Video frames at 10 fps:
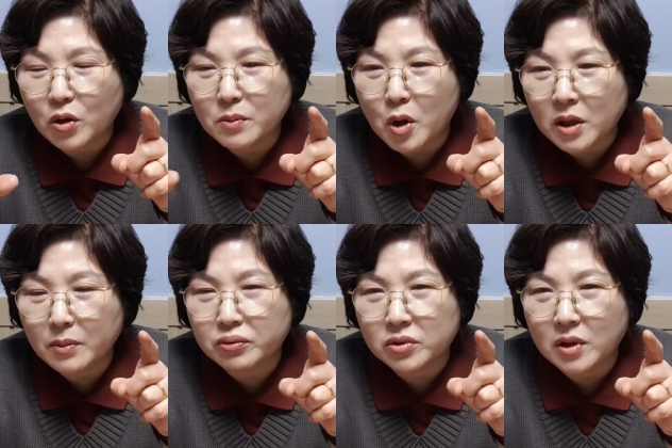공이 몇
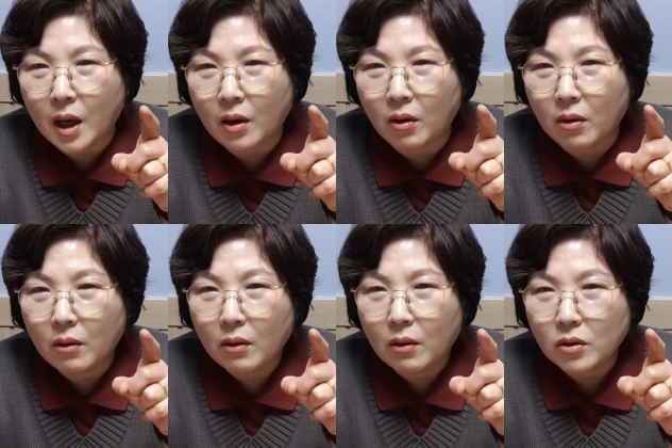개 붙은가요?
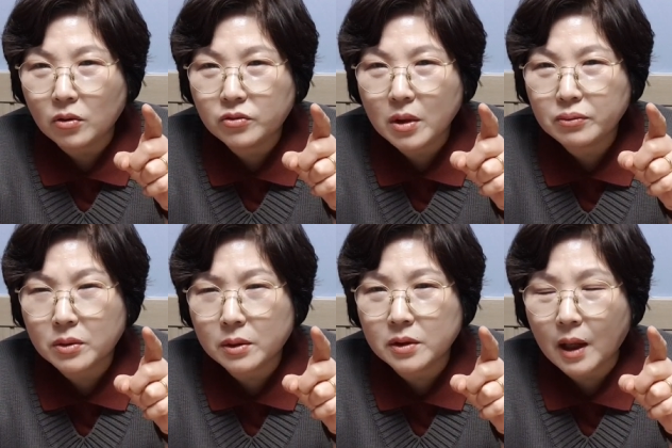12개
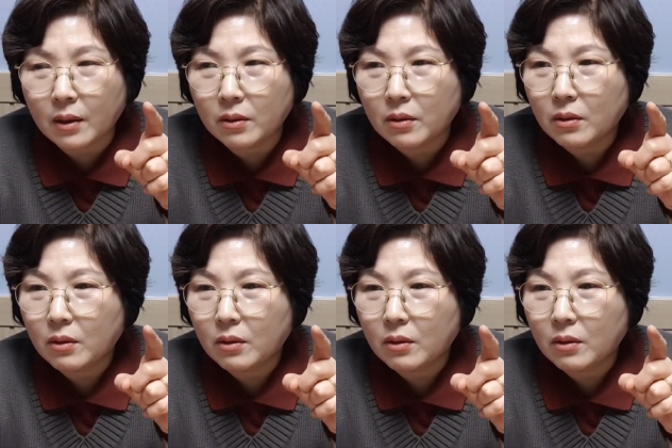붙나요?